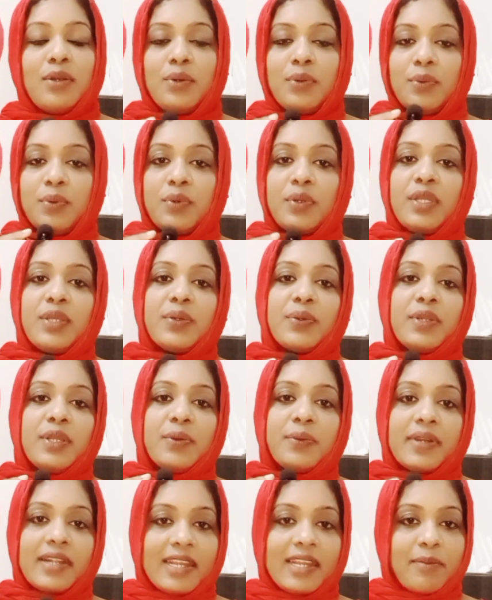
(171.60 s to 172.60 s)
ஓடி
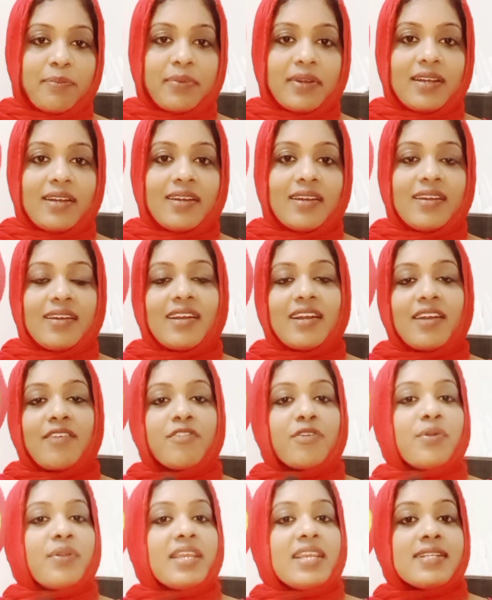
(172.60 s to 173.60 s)
ஓடி உழைப்பான்
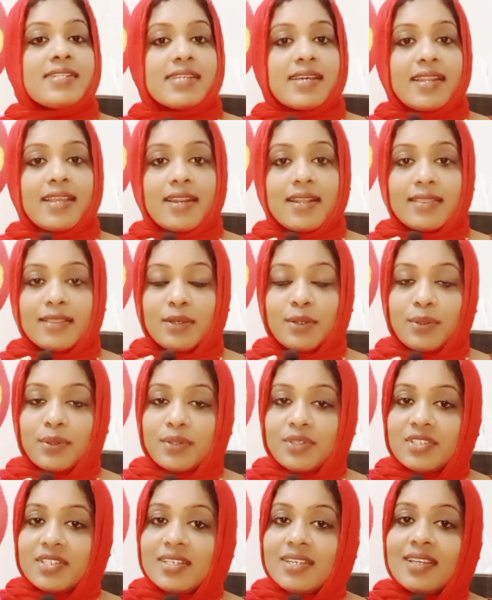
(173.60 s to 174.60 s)
அவனுடைய சரீரத்தை
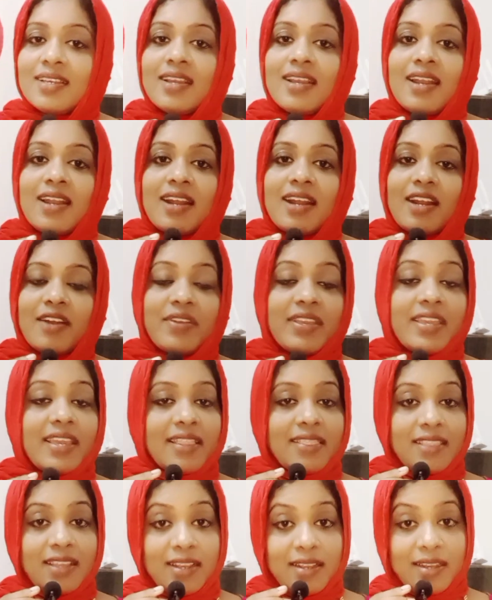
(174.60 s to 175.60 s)
குறித்து அவன்
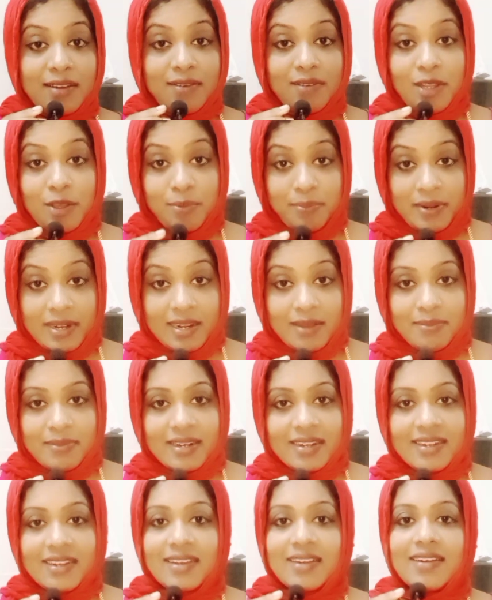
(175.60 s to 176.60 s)
எந்த கவலையும்
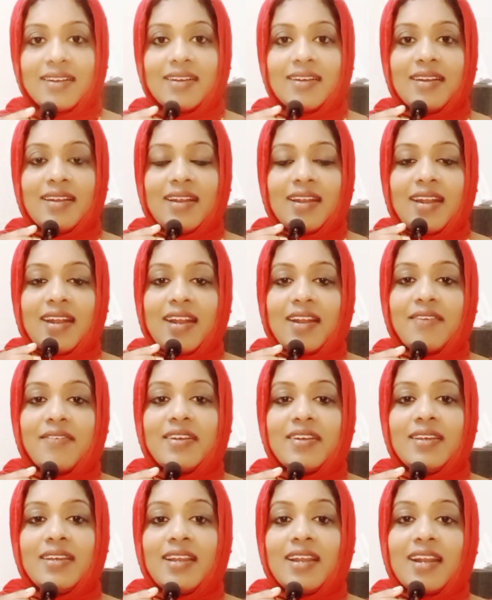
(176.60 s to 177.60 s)
படமாட்டான்
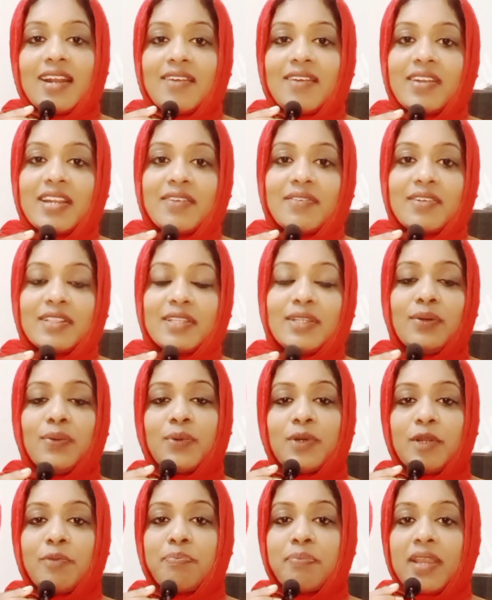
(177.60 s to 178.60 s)
அவன் அவனை வந்து
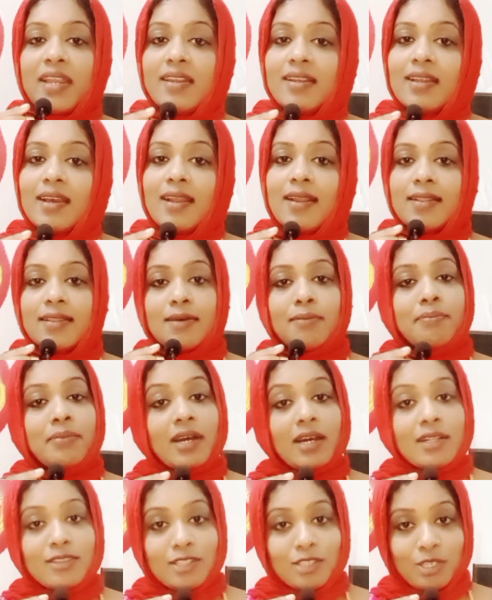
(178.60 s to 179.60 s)
ஒரு பெண்ணால் தான்
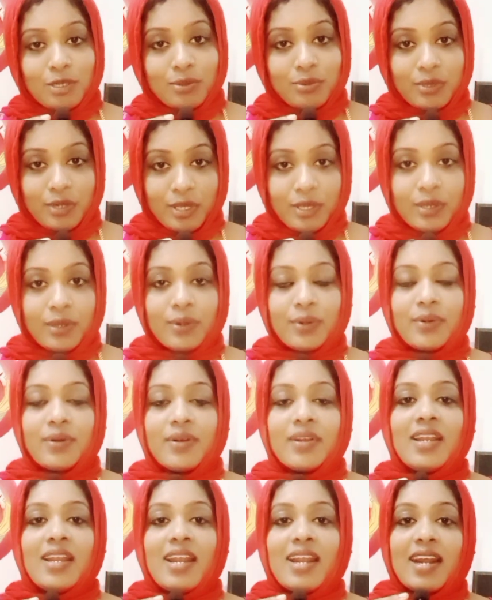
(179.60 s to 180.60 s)
பார்த்துக்க முடியும்
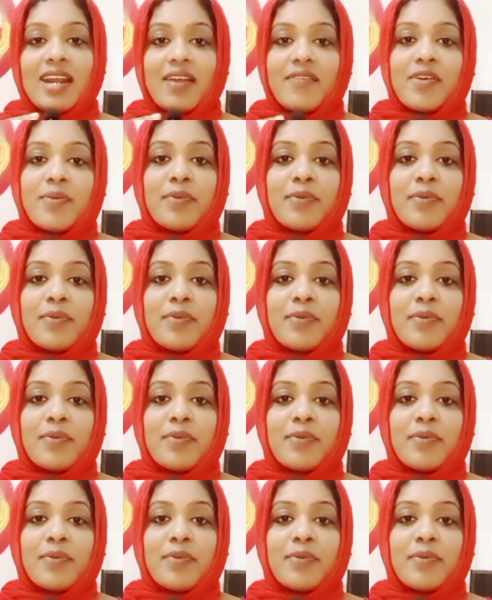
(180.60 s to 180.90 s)
அவன்